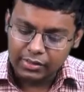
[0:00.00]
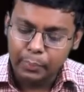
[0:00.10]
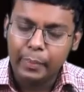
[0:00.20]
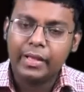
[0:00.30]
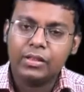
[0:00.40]

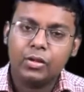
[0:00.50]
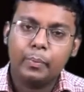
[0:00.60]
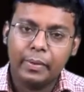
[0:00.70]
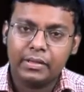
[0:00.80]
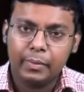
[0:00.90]
দ্য পেন ধরো
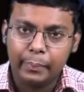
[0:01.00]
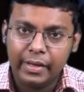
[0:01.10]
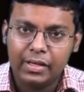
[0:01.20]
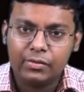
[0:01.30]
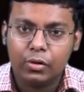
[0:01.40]
পেন দ্য
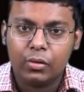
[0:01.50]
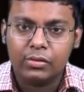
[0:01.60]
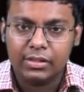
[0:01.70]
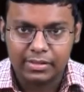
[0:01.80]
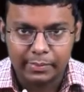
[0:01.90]
পেন ইজ অন
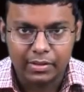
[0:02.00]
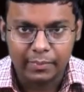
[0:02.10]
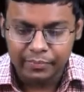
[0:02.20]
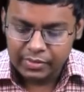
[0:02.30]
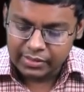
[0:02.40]
দ্য টেবিল
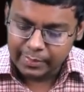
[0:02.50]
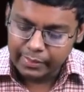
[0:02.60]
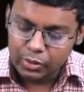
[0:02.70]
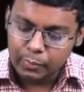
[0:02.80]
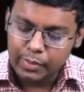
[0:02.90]

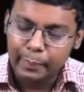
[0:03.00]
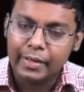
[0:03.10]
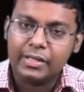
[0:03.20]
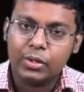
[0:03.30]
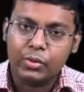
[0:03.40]
টেবিলের ওপরে
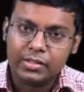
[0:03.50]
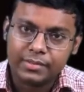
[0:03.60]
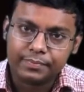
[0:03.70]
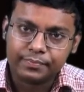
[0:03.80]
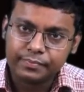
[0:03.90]
পেনটা রয়েছে
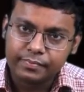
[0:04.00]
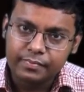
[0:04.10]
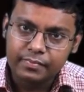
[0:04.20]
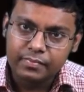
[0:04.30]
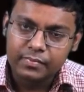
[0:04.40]

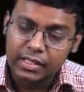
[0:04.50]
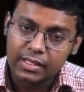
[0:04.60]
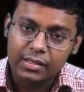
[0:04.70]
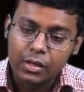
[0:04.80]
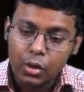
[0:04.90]

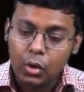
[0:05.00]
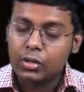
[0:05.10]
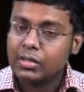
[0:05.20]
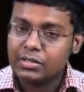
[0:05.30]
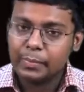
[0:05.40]
তাহলে
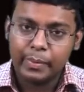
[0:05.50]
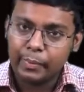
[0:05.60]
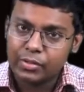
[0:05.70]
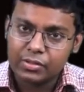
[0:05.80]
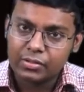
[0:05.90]
অনটা হচ্ছে
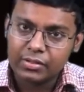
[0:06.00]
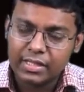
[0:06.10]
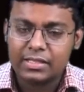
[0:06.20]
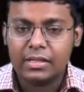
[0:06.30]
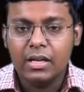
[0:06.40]
প্রিপোজিশন
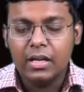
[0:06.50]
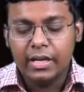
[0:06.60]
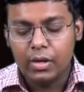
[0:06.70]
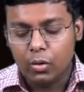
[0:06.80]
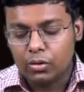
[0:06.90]
ঠিক আছে
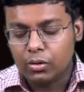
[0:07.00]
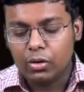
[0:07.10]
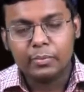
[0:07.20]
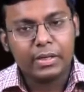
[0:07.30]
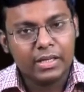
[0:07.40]
এই অন
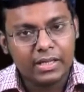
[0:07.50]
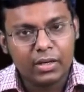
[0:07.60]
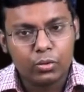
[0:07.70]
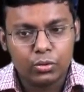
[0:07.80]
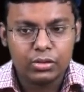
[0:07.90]
অন মানে কি
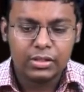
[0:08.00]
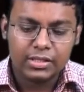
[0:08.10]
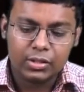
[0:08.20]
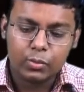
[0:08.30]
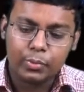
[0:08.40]
কোনো
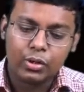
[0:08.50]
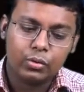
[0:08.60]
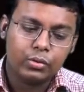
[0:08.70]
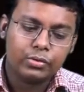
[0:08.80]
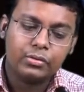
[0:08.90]
জিনিসের ওপরে
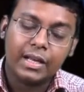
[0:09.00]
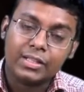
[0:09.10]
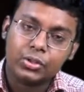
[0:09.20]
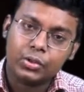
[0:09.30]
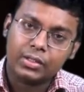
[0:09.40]
কোনো কিছু
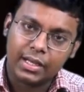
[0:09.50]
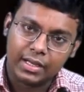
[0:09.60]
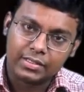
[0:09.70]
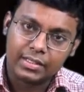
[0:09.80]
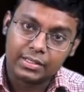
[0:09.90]
টাচ করে
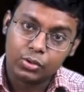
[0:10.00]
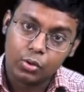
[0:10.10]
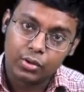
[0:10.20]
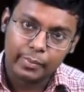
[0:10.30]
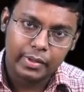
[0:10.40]
থাকা সেক্ষেত্রে
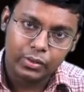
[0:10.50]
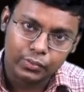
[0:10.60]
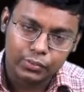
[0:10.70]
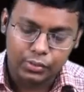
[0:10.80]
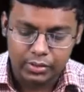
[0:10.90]
অন আমরা
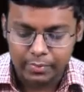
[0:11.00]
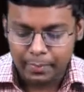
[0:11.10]
ইউজ করি